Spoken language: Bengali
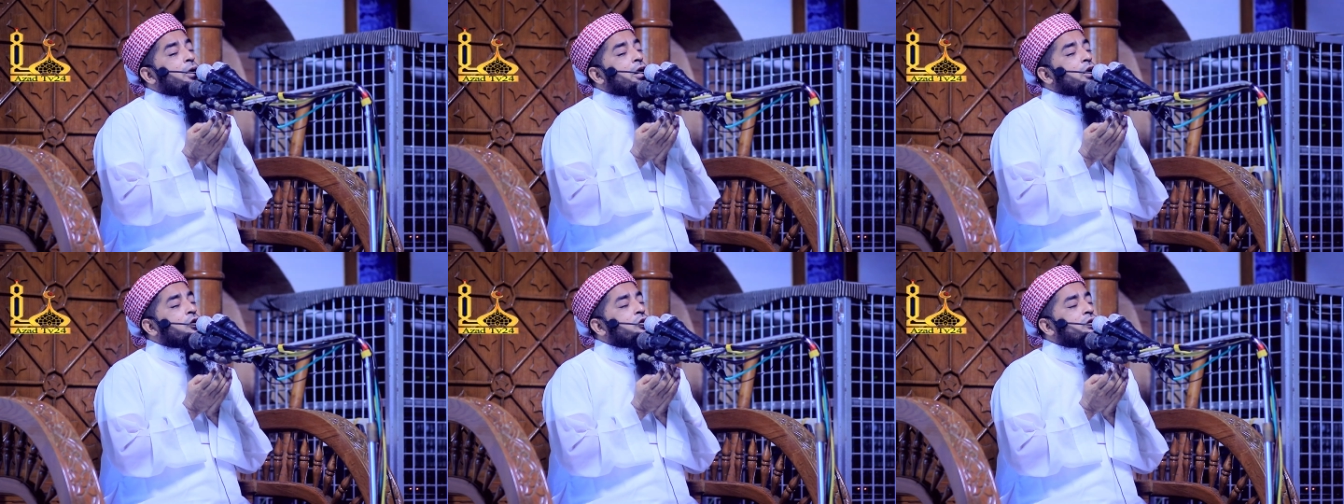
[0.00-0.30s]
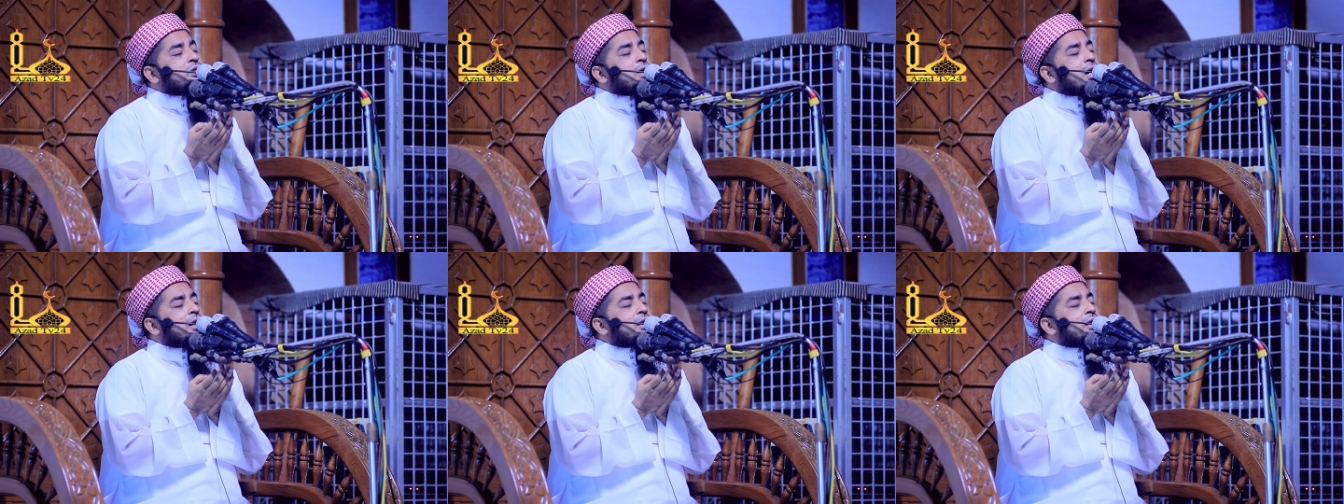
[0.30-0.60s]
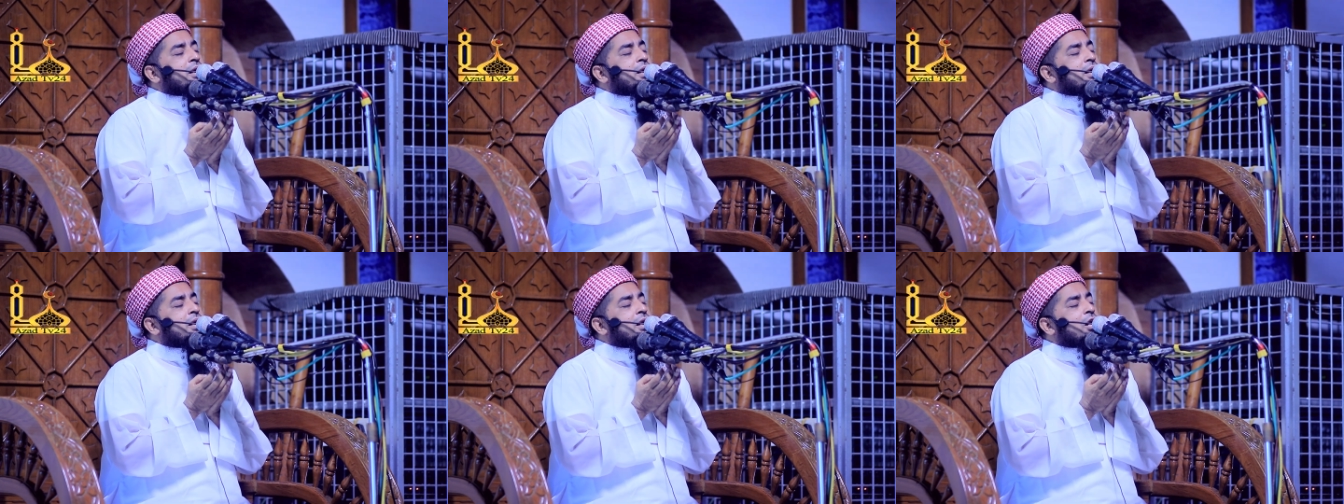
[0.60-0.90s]
পরেও
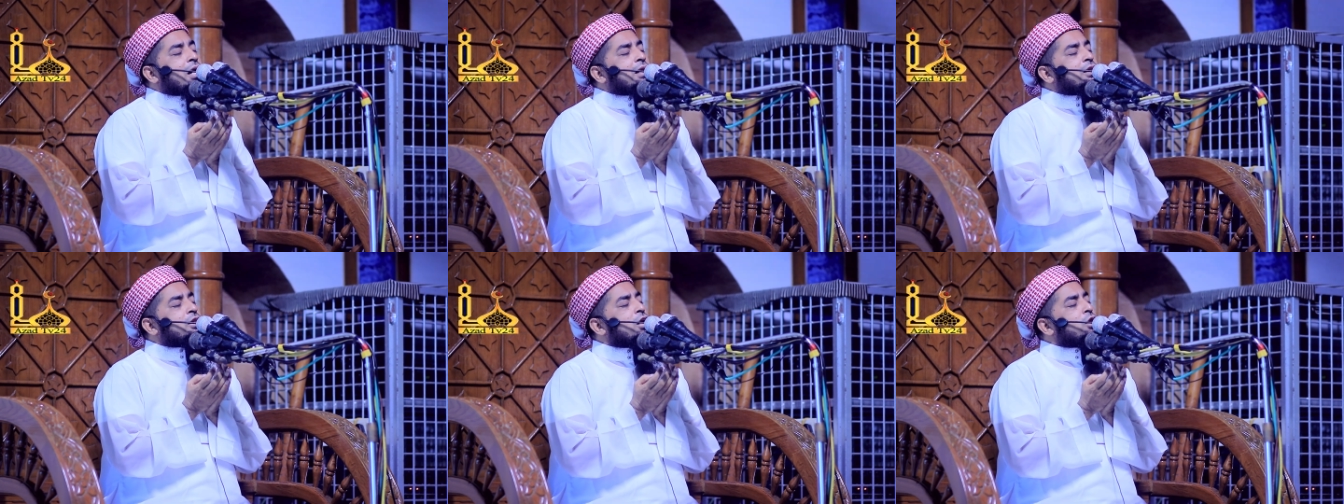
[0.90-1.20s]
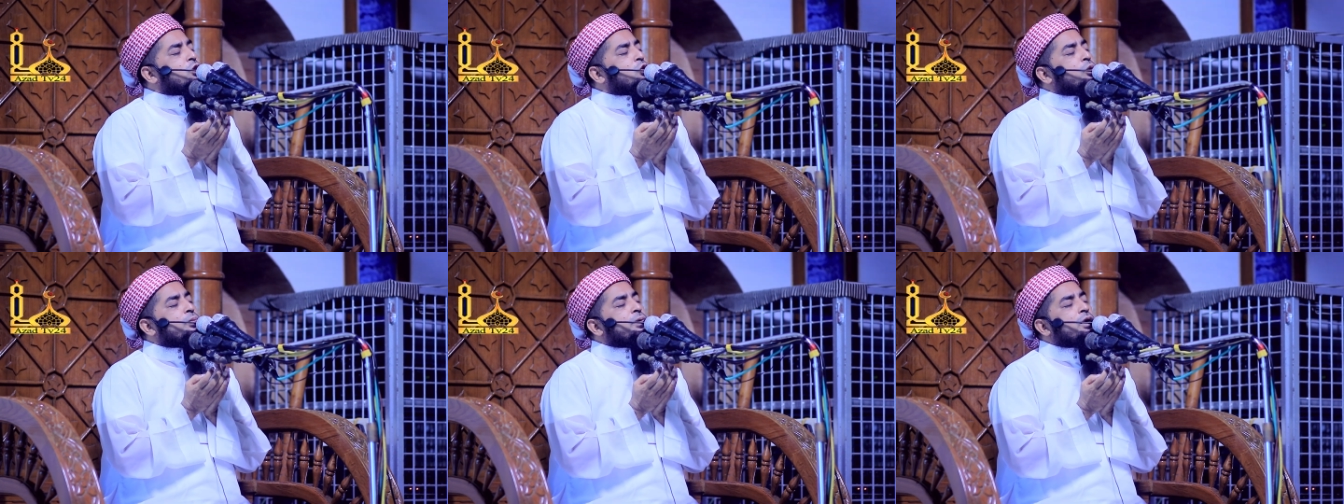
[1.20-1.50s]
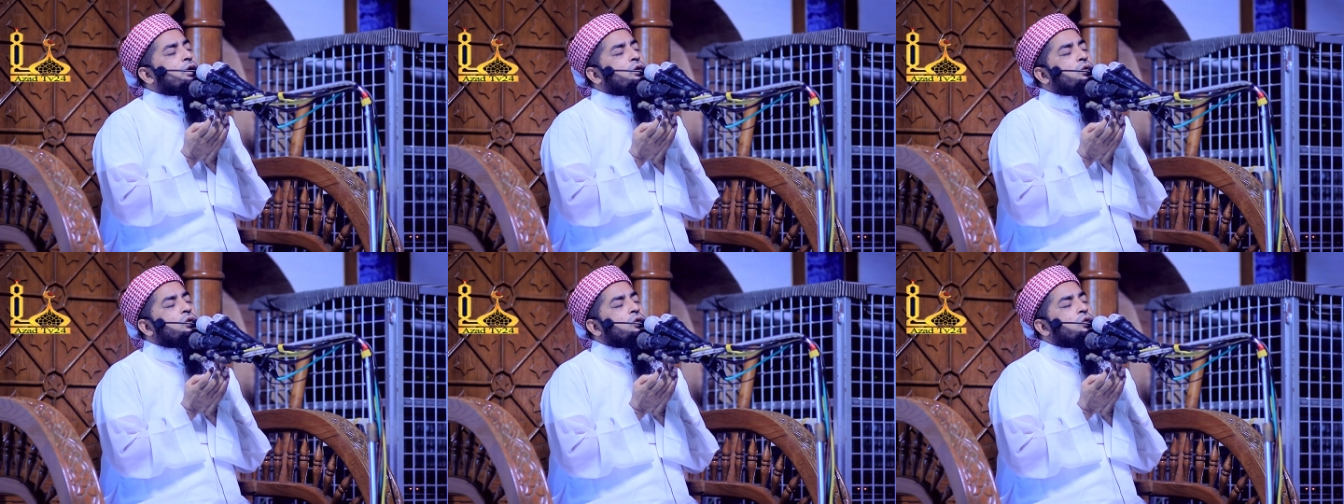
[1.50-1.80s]
যাদের কথা
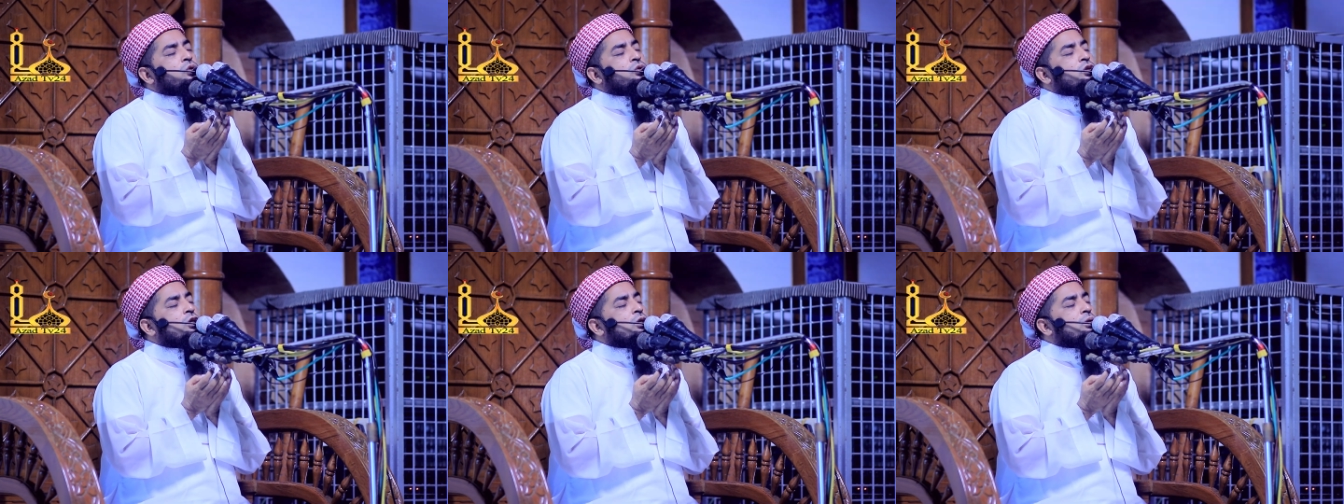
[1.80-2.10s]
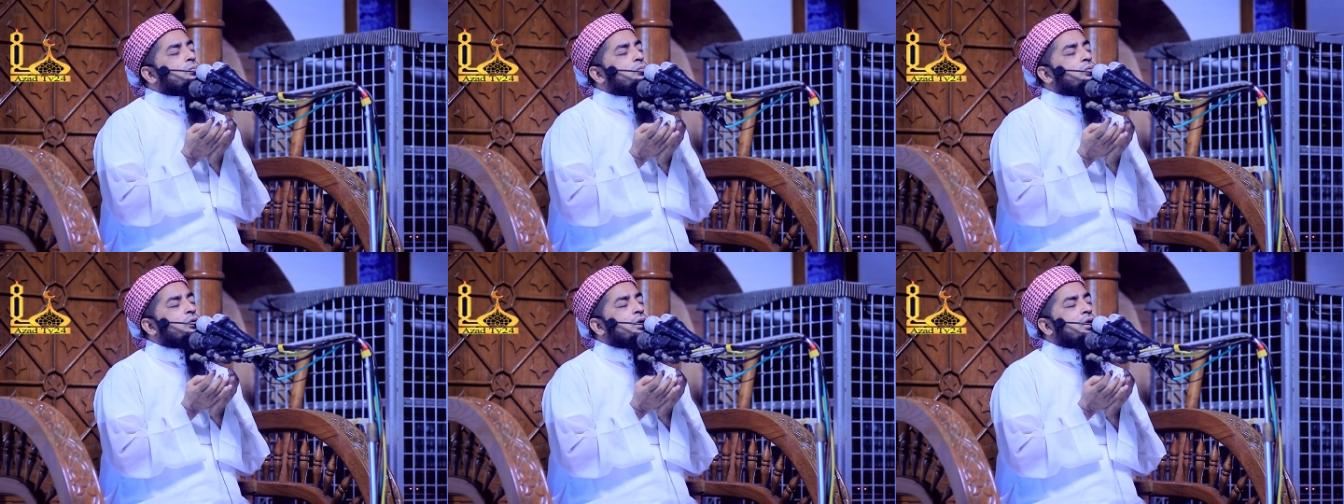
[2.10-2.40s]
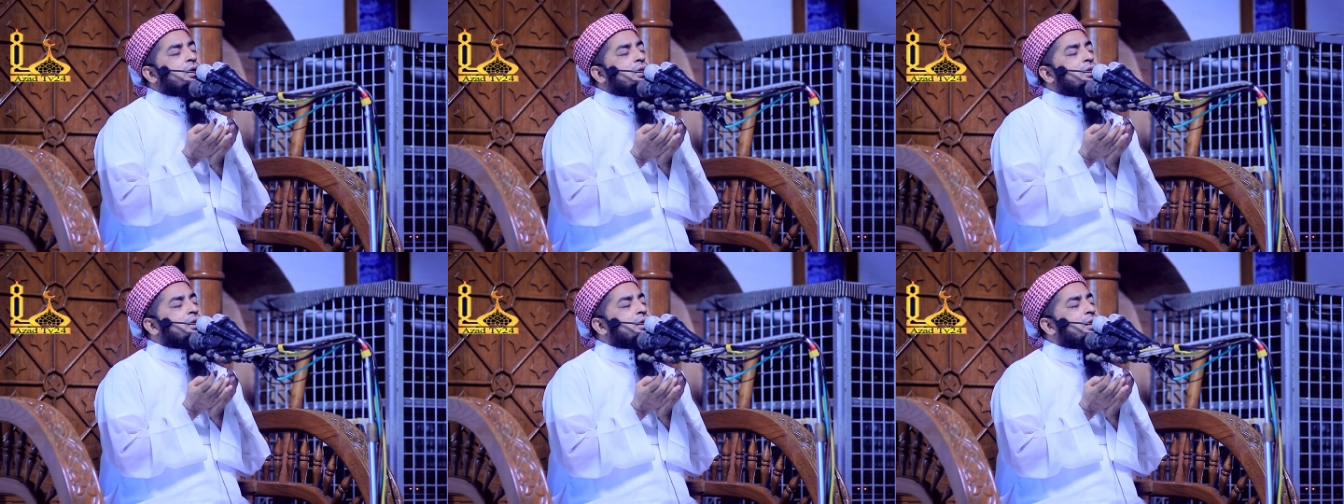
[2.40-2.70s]
তুমি কোনোদিন
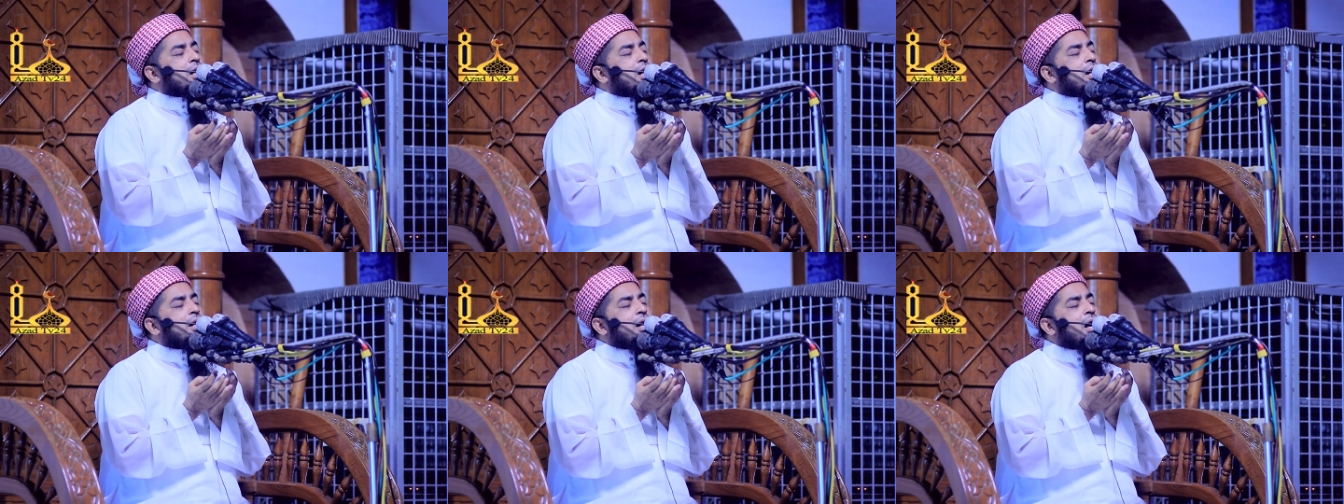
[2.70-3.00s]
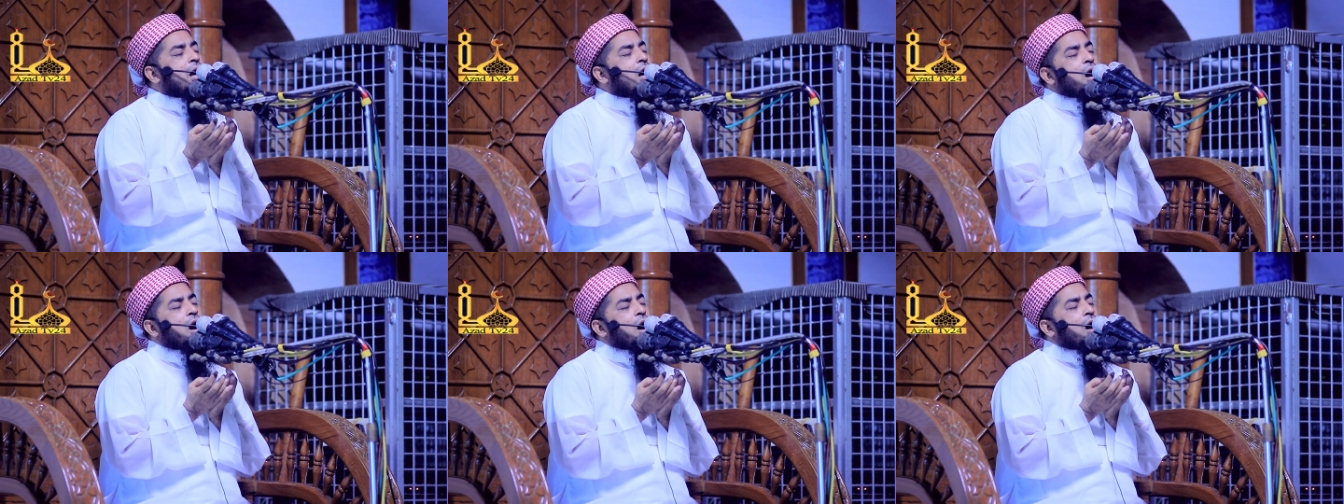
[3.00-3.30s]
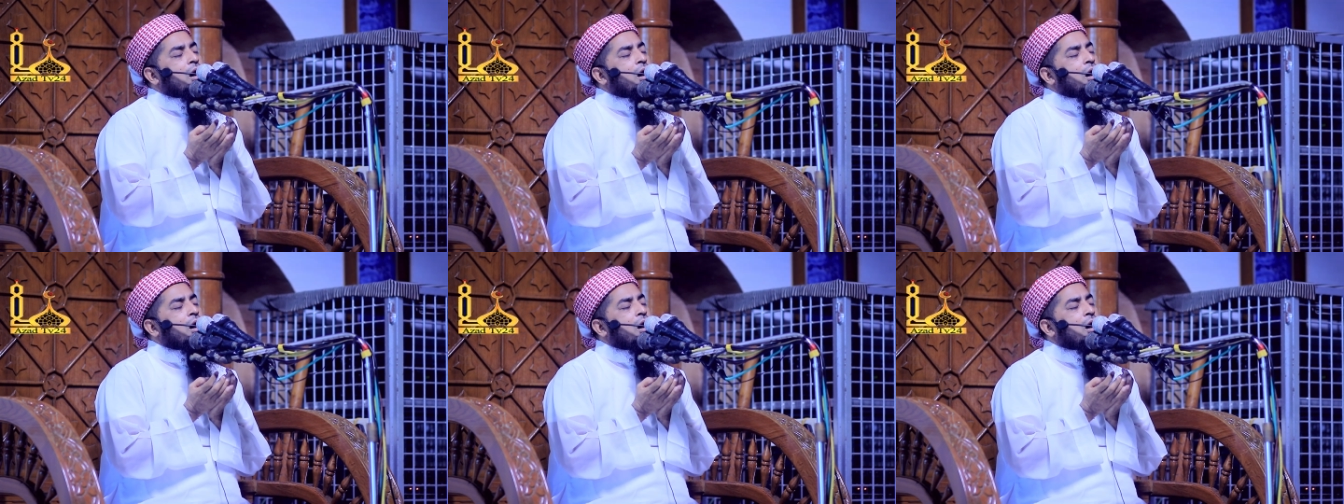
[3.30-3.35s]
বলে দিলা না